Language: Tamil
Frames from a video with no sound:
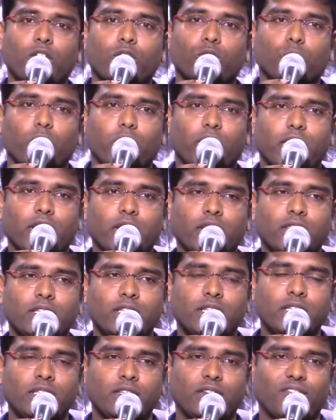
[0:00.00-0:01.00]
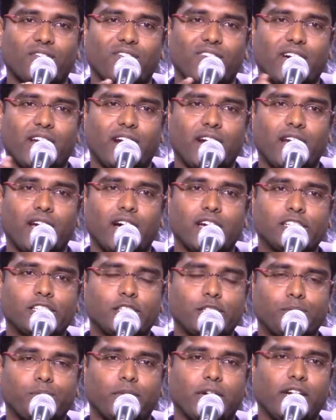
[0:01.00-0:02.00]
தொடர்ந்து
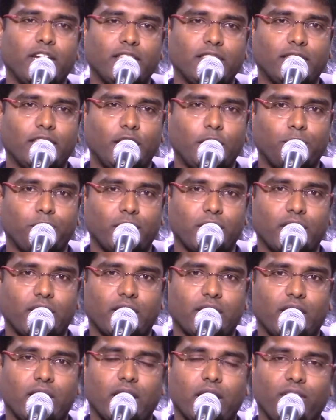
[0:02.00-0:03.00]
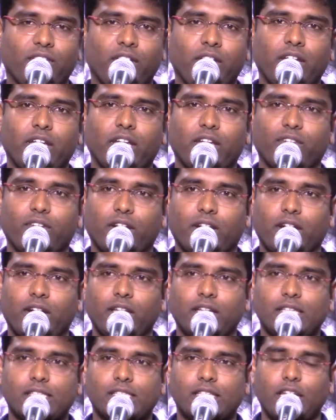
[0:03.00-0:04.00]
வரலாற்று பழி தீர்ப்பதற்காகவே
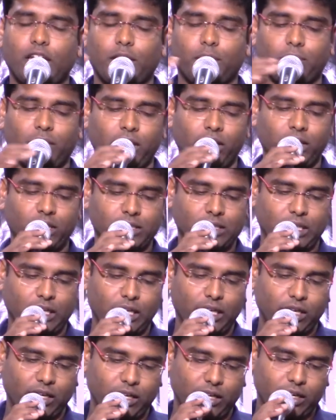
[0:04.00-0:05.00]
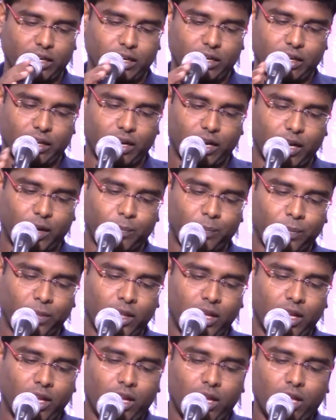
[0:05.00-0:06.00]
இவர்கள் இஸ்லாமை சீண்டி கொண்டுட்டு இருக்கிறாங்க
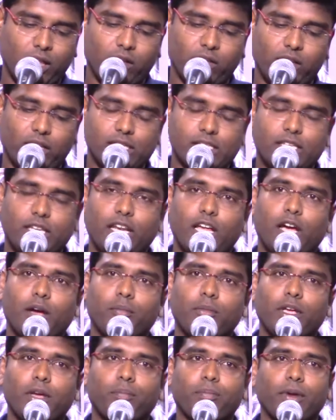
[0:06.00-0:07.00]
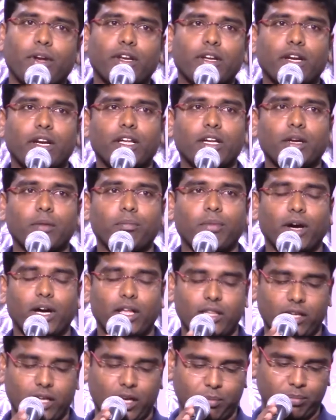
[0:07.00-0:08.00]
அதாவது இஸ்லாமிய பெண்களுக்கு
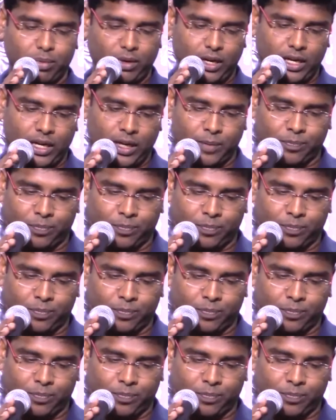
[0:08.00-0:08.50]
பாதுகாப்பு இல்லை